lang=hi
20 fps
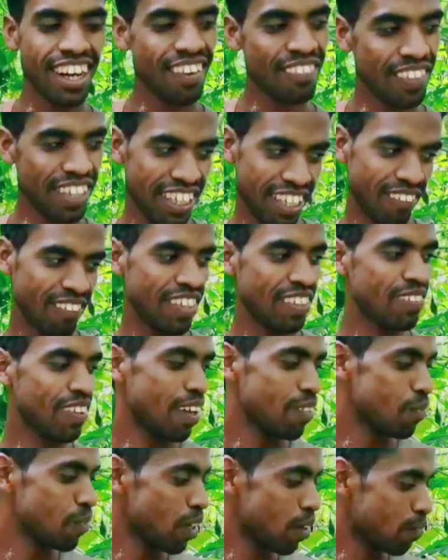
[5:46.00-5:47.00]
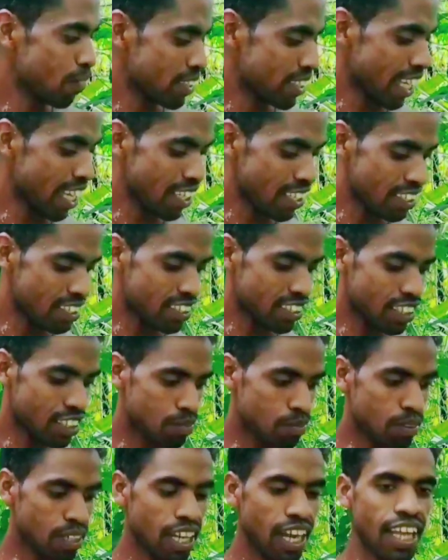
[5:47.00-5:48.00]
हाँ भाई रमेश भाई पूरा बता रहे कि
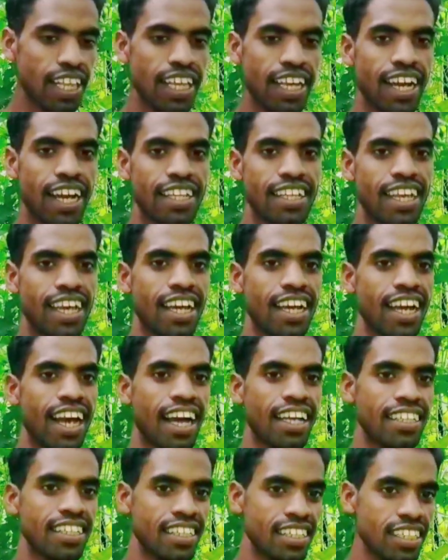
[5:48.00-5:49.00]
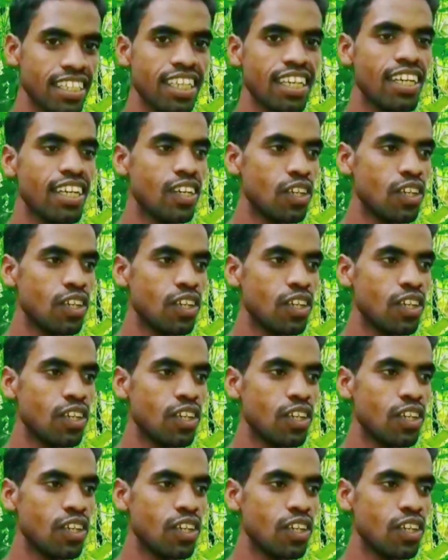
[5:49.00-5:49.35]
इसमें का लगाना है का नहीं